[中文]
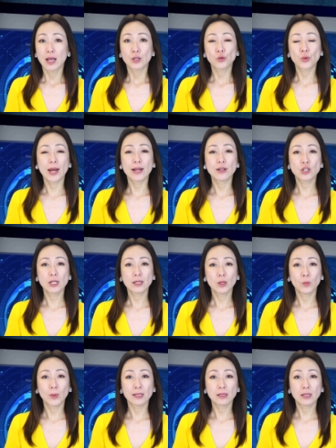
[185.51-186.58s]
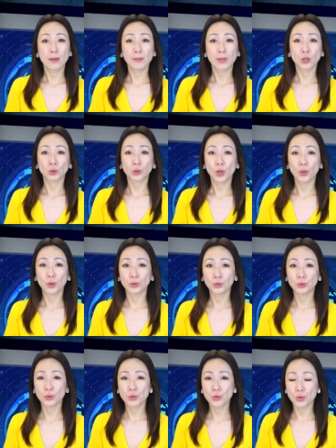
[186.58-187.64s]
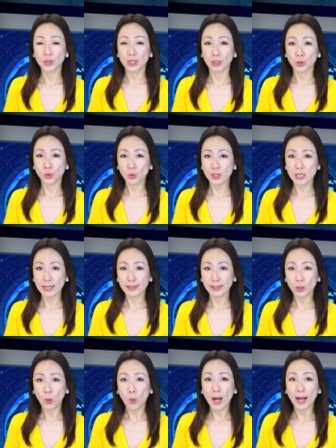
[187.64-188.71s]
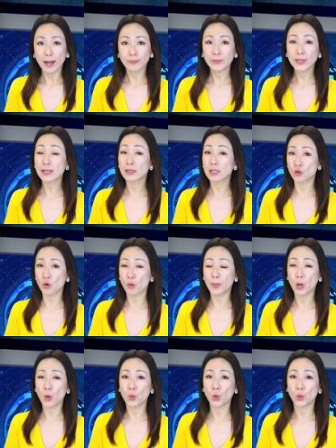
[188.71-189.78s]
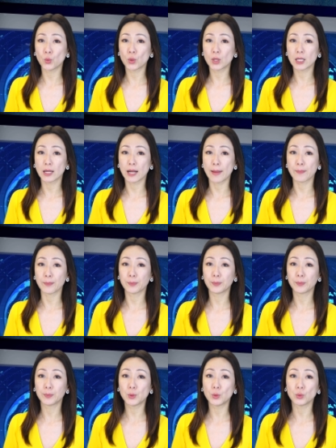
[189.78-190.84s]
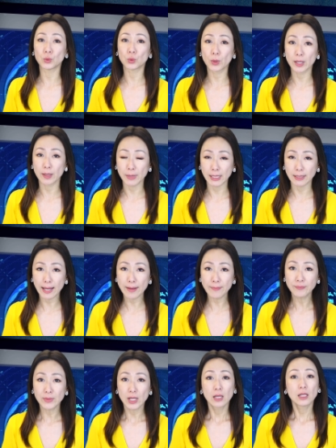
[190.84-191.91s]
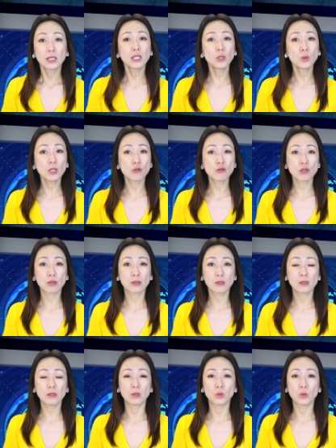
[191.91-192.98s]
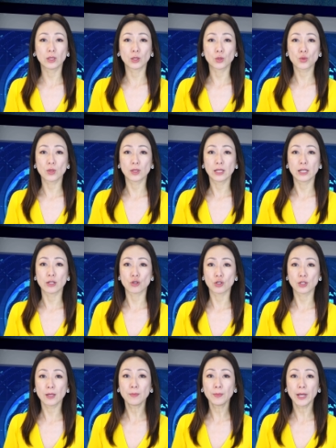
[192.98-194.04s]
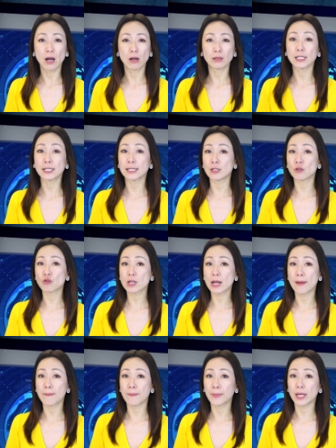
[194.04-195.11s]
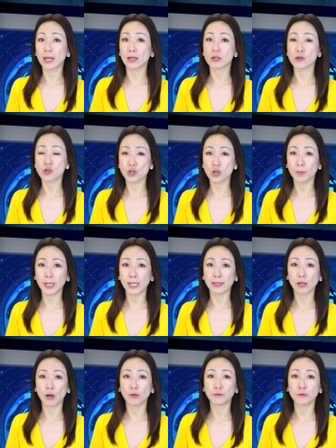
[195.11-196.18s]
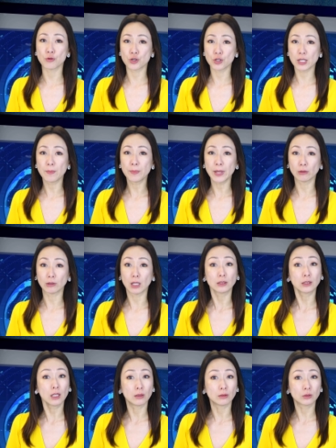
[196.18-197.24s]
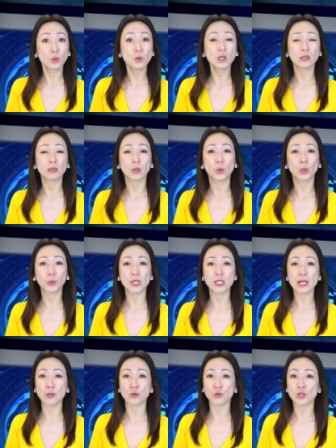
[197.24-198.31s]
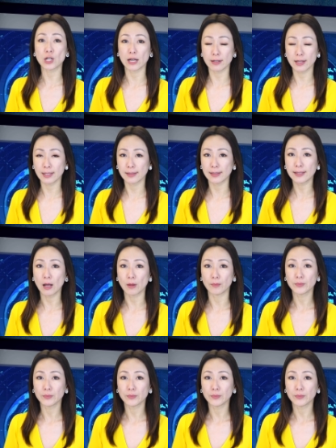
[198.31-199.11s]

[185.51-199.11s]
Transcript: 虽然这些文件没有透露具体的作战计划，但其中包括乌克兰部队名单、一月至四月的训练时间表以及战备和设备交付时间表等等，都可能会对战局产生影响。